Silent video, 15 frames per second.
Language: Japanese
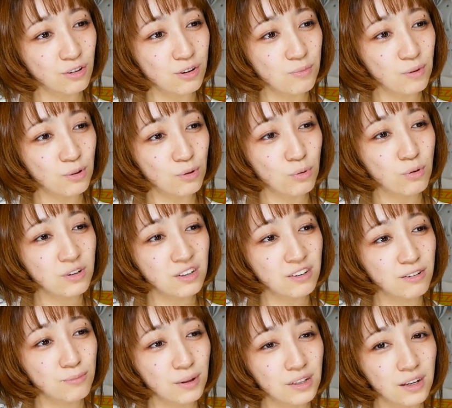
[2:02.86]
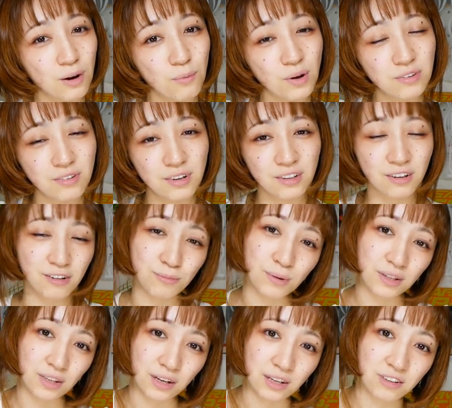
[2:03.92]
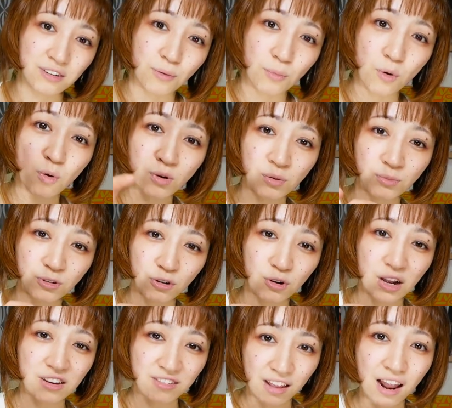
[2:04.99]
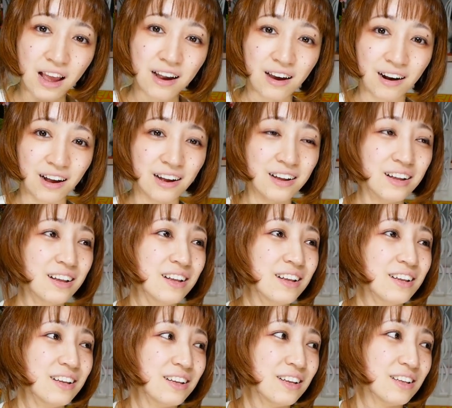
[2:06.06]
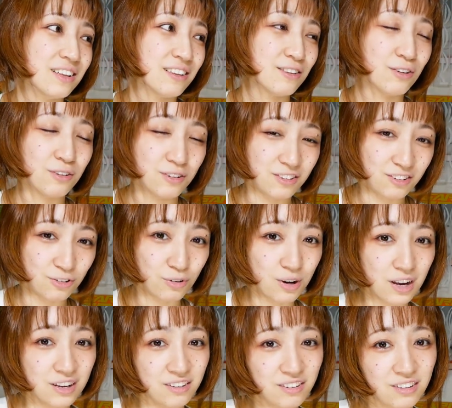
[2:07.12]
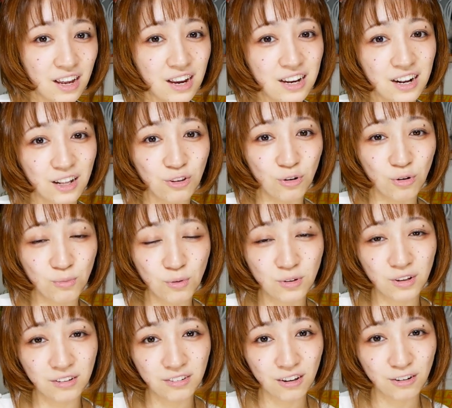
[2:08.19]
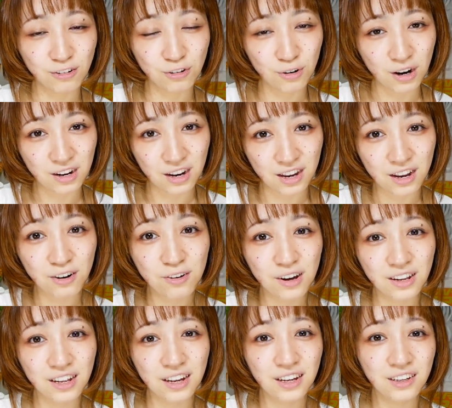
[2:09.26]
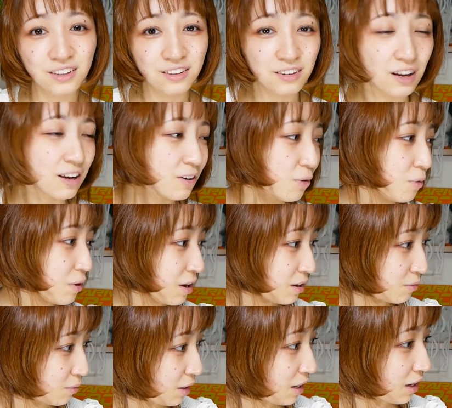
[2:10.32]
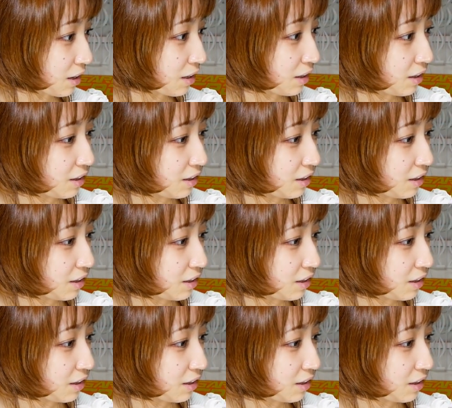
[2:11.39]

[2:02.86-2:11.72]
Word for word: と今どこにしまったか忘れてしまってねしかもここでも紹介してないからそのうち紹介したいなと思うんですけど紹介できるかななんかほ、ね、